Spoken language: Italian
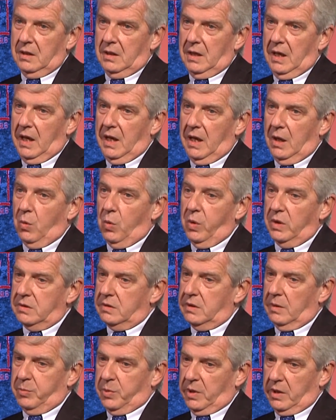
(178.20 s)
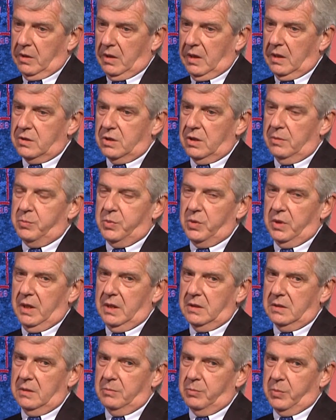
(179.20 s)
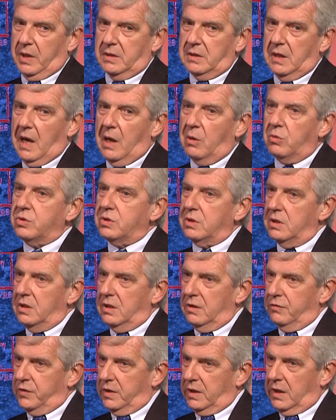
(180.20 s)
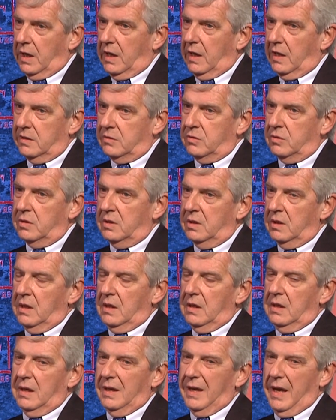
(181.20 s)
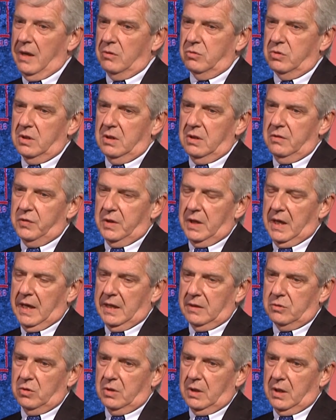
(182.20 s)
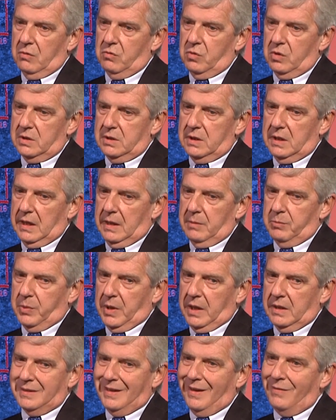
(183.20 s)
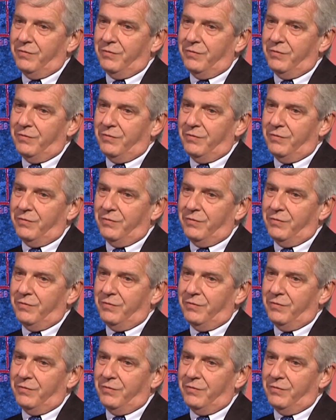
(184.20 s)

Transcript: e questa parola giapponese in pratica ha un significato che ha un significato che vuol dire in pratica